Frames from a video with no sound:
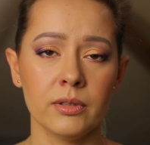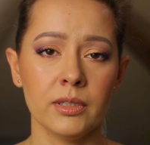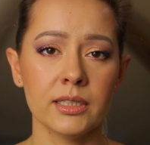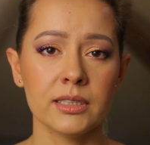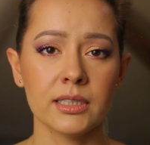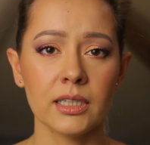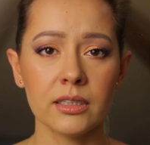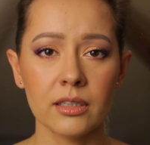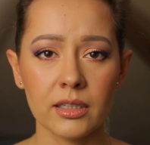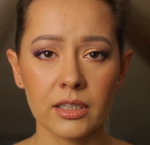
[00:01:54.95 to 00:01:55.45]

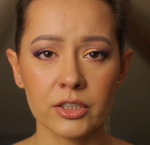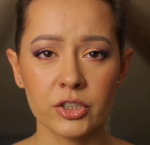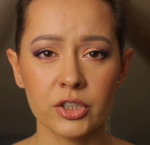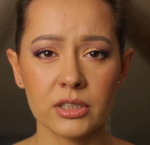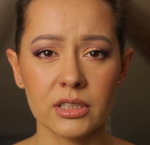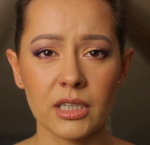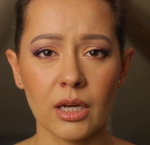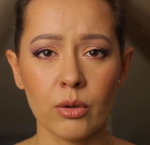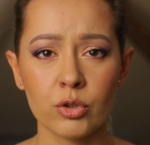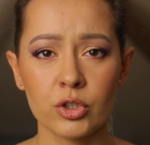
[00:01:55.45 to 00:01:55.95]
niestety tak
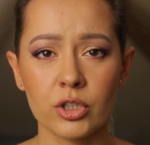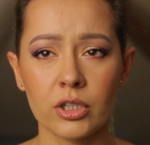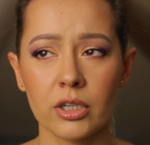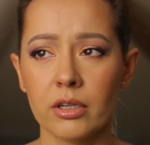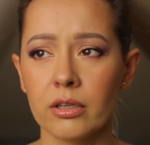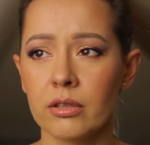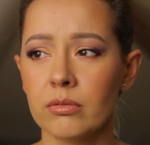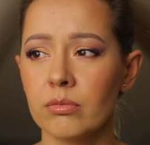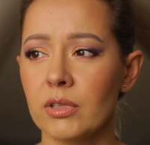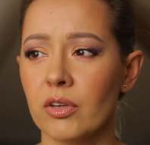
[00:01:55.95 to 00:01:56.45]
się stało,
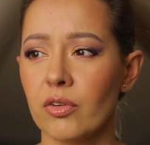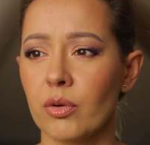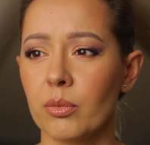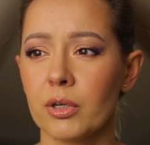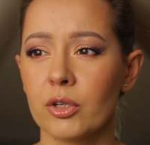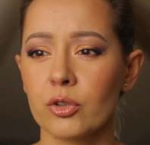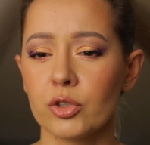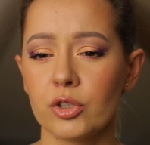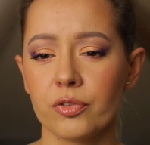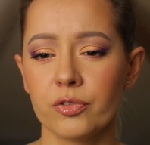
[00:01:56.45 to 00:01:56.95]
że nie wiem,
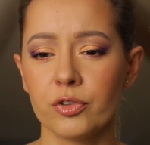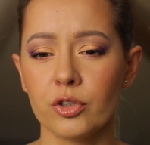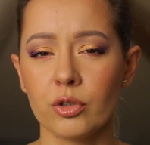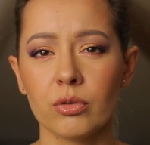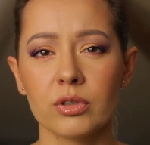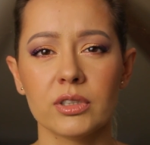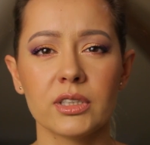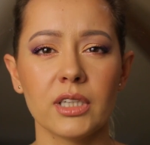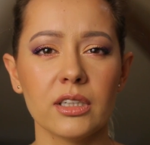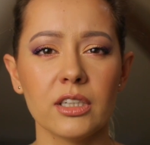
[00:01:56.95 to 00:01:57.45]
jakoś w
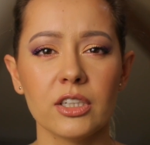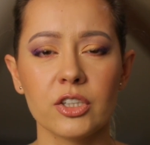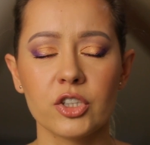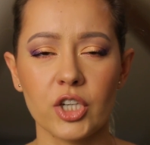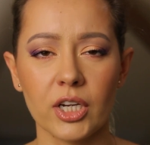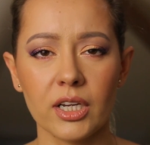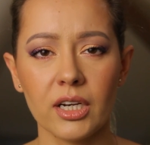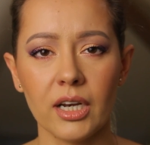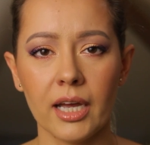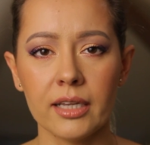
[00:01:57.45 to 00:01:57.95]
ciągu ostatnich
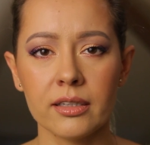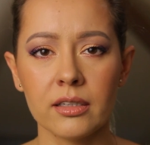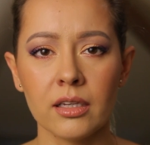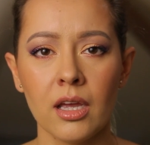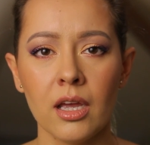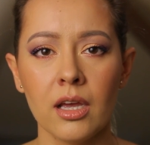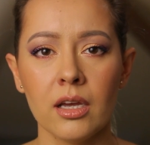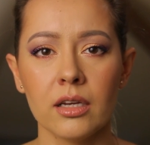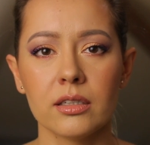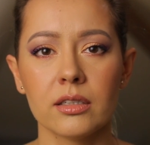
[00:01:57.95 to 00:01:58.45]
trzech lat
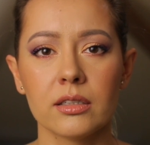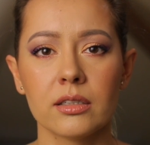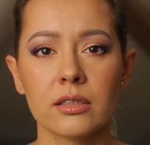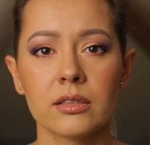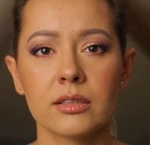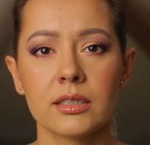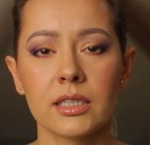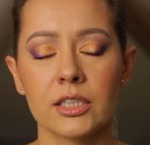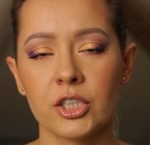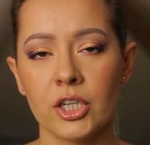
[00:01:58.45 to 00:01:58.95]

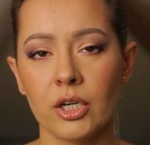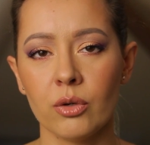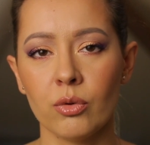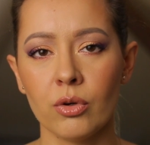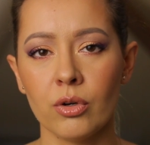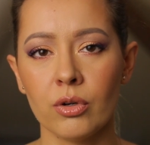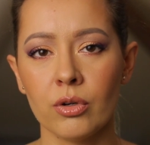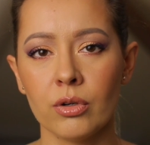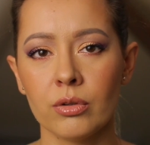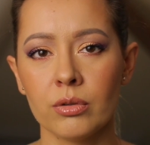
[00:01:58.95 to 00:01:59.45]
y,
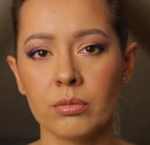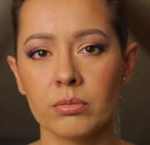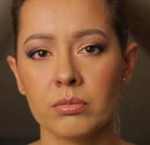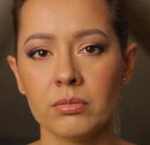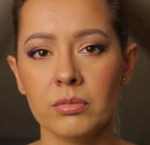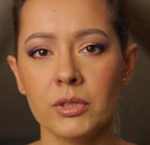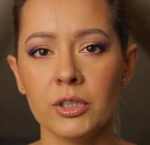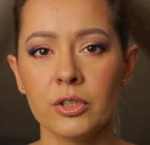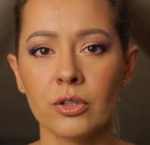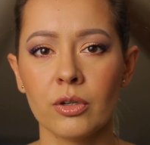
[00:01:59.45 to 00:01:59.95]
zaczęło
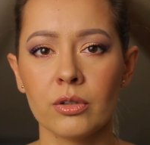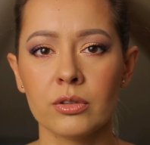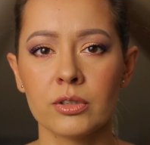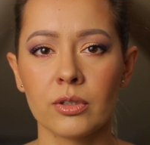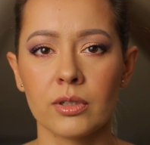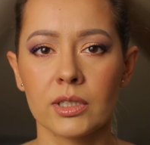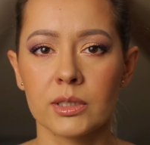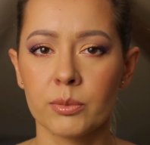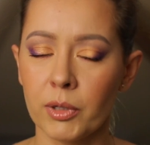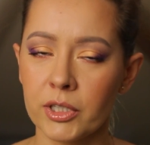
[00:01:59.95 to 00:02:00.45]
mi to
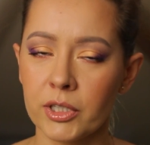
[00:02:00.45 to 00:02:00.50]
coraz